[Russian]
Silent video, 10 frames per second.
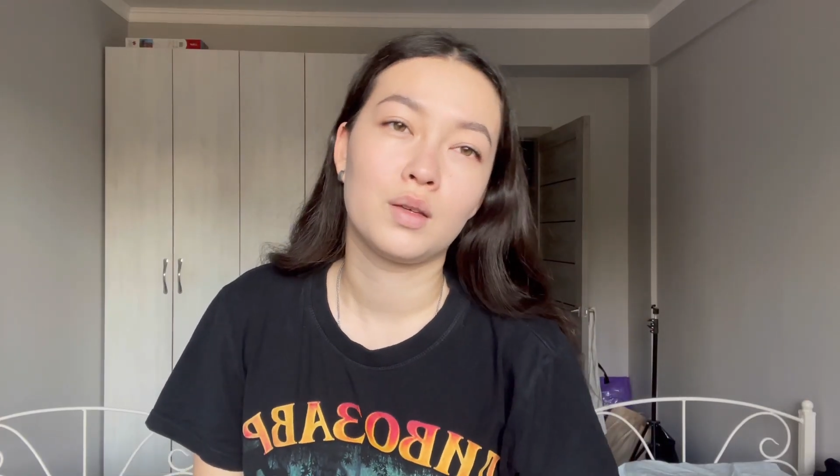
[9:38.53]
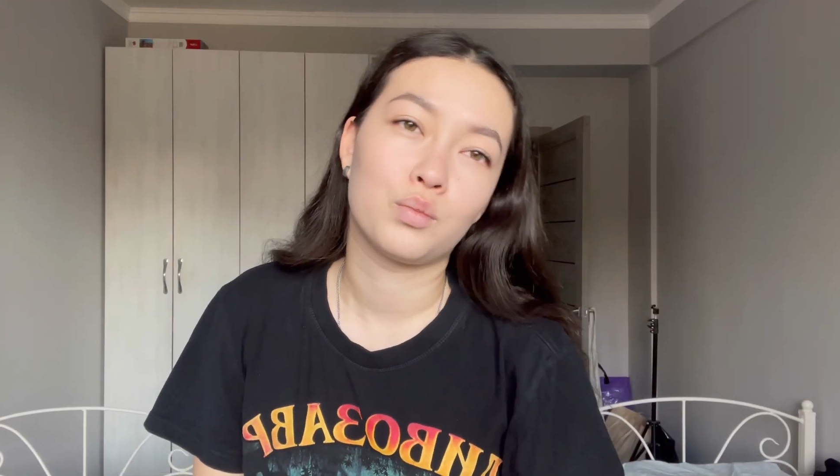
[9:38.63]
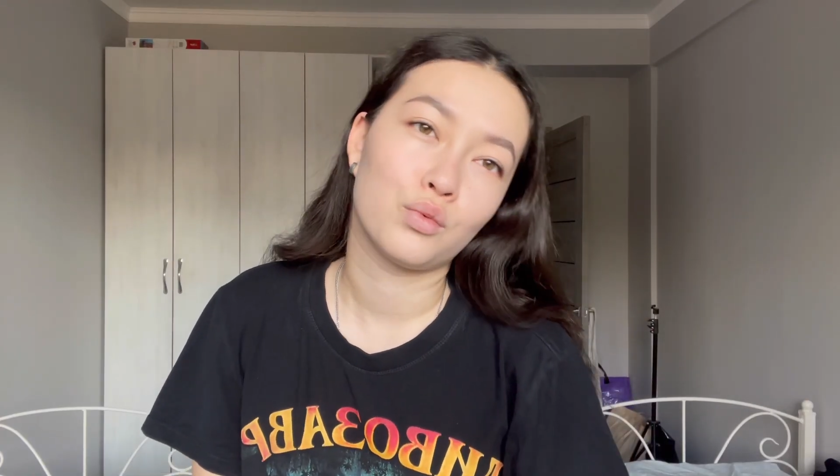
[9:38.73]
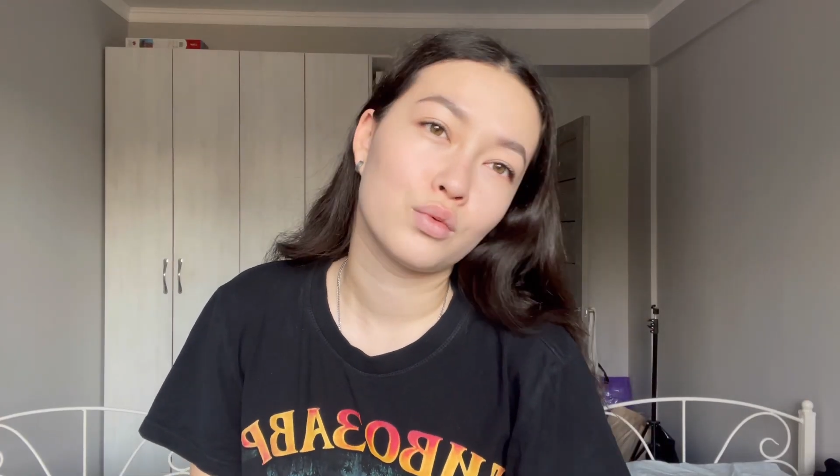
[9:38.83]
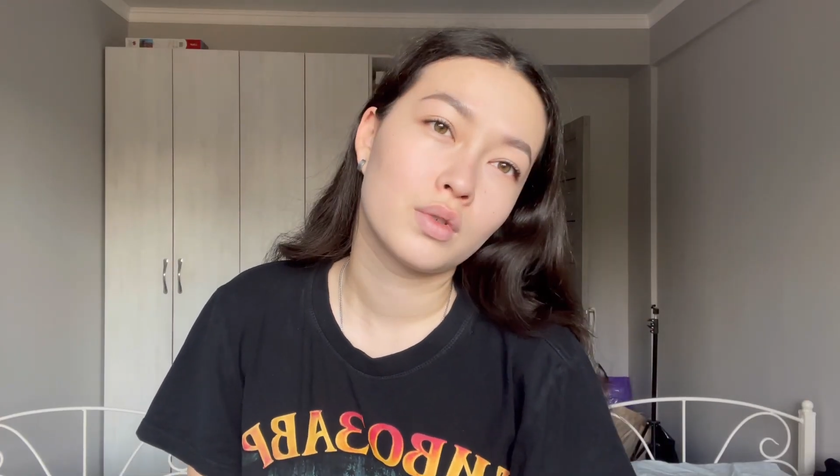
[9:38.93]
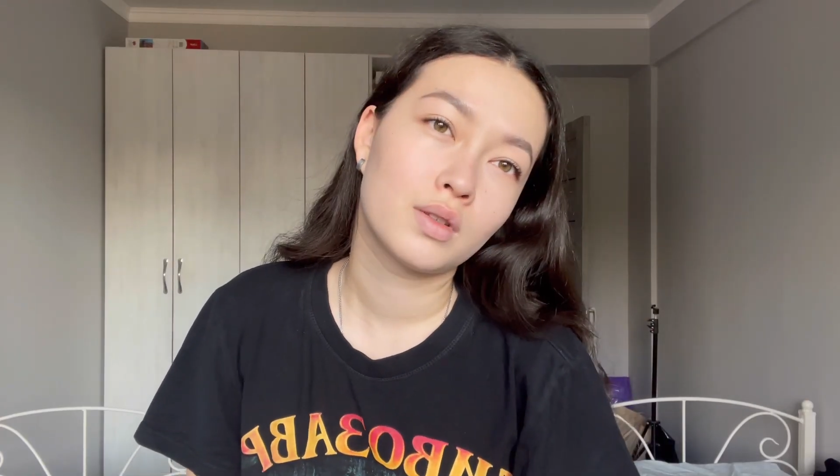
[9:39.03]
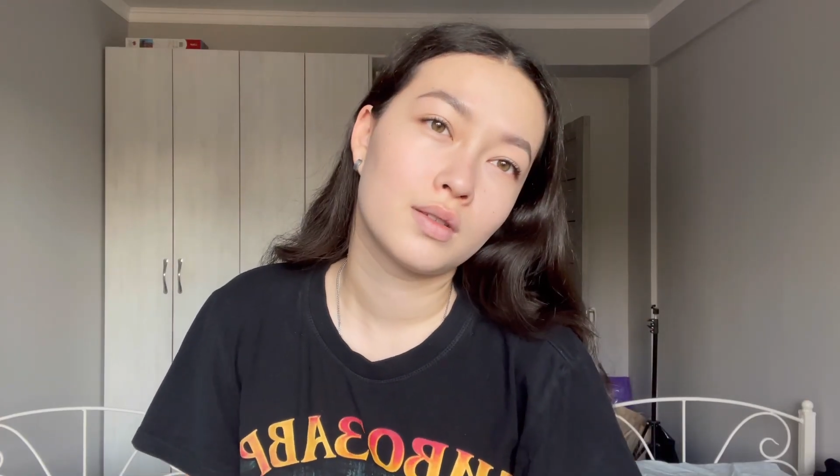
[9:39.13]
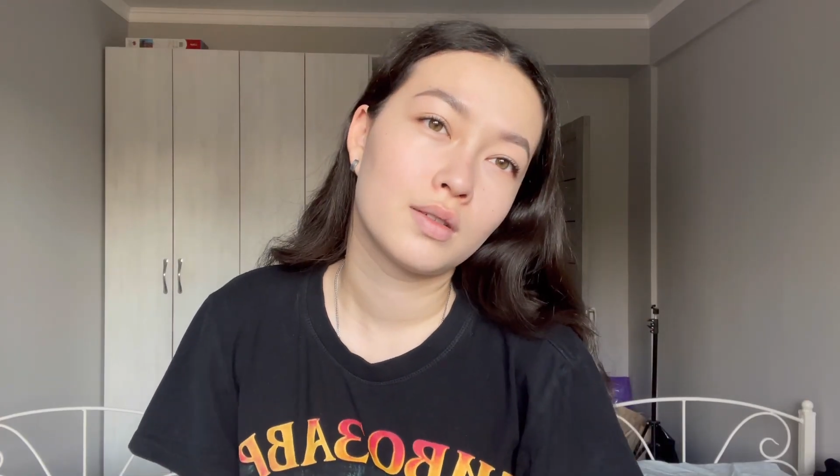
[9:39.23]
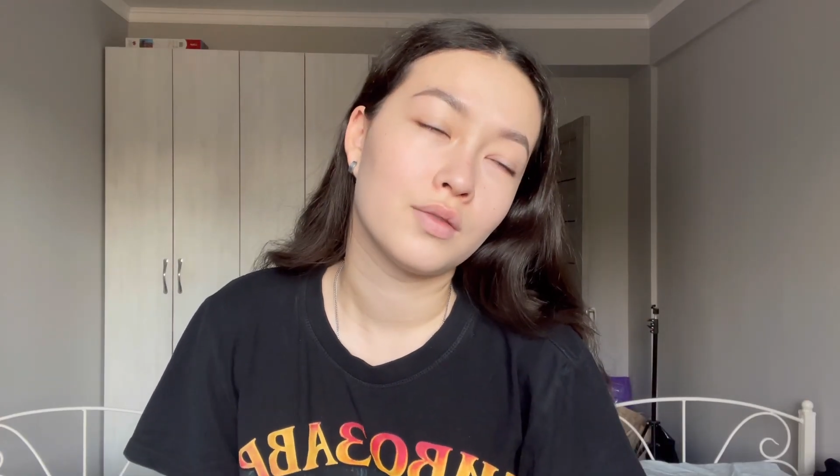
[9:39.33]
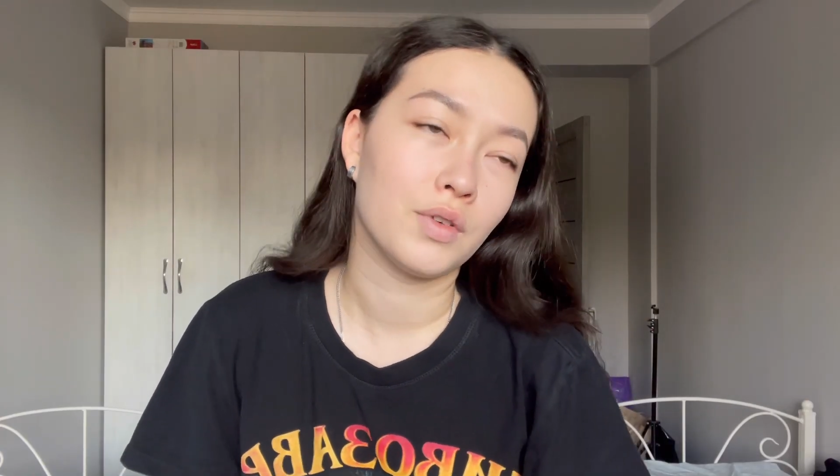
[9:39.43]

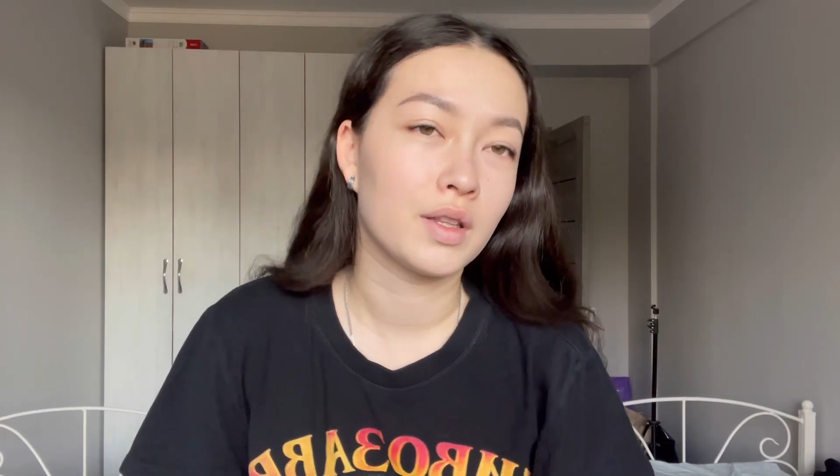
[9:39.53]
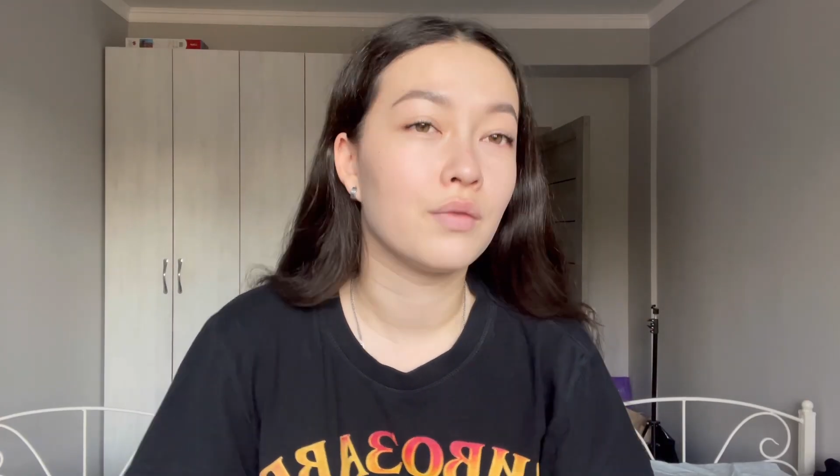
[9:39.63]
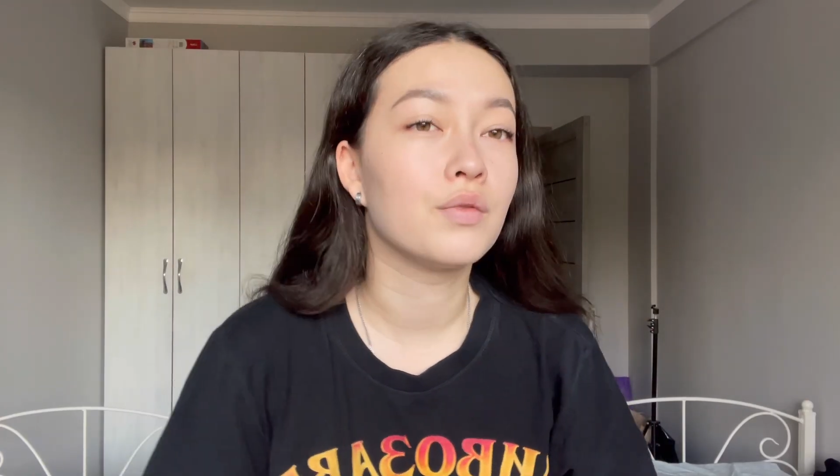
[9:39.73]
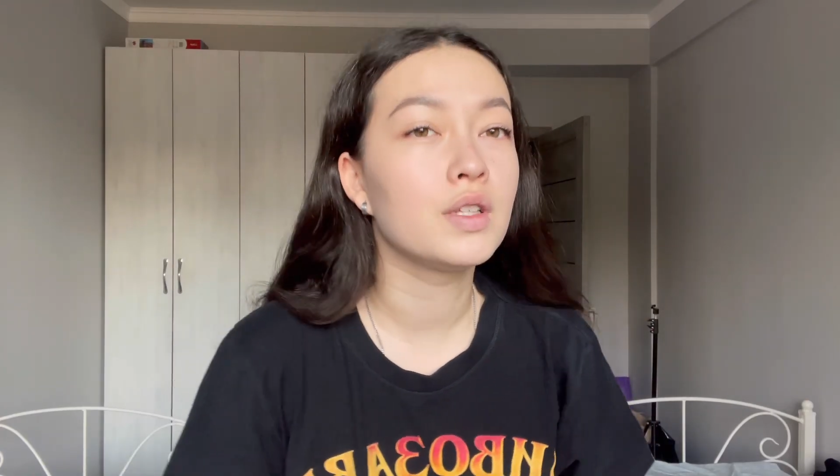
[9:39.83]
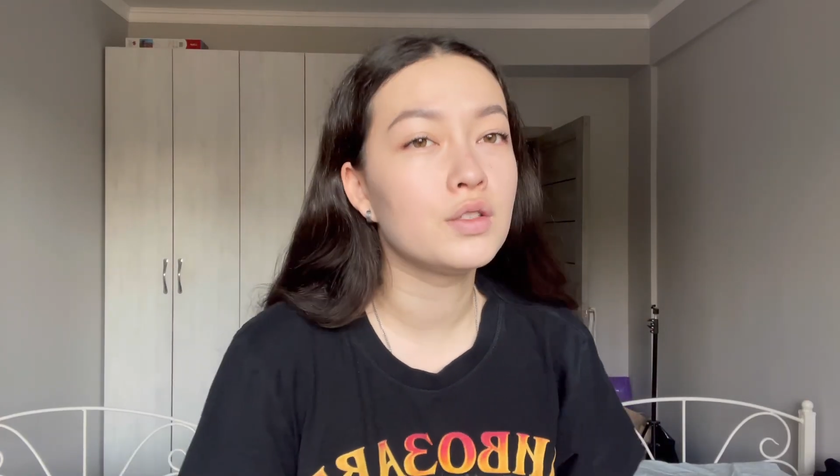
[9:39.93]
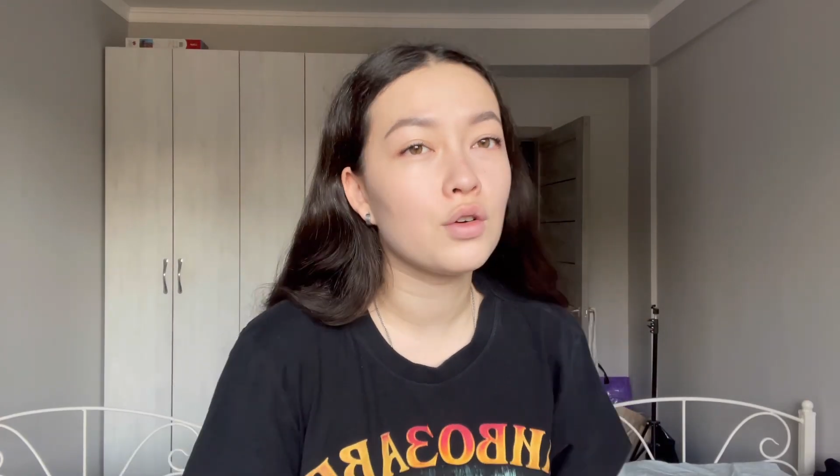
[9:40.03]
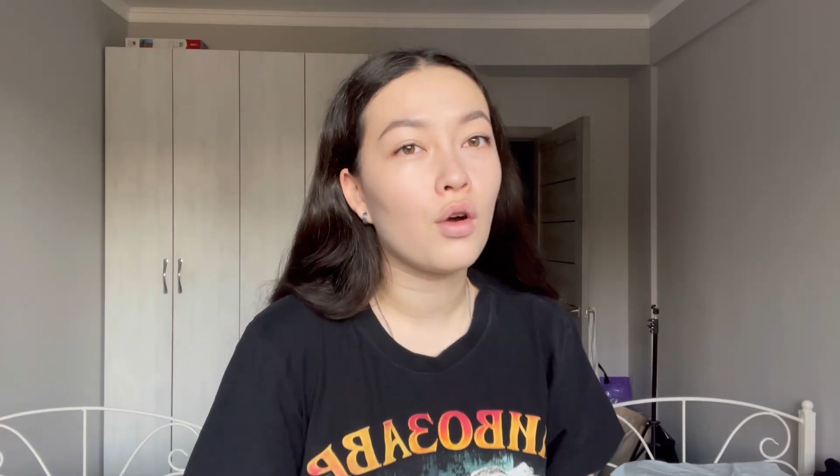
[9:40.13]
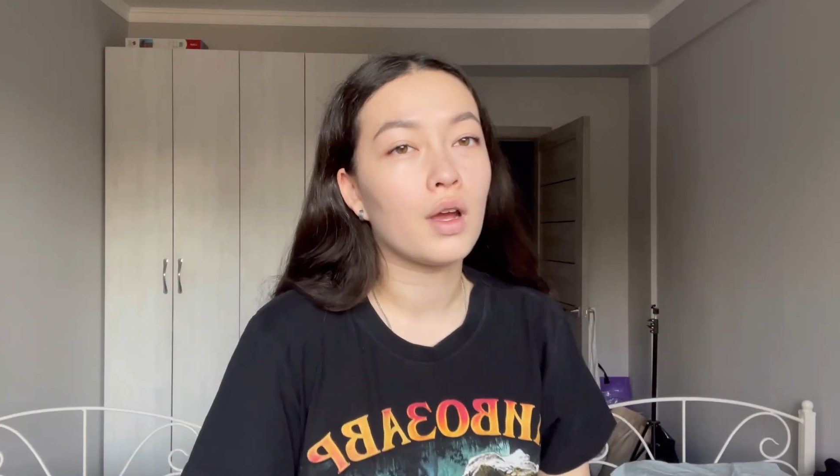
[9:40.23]
пункт в этом видео —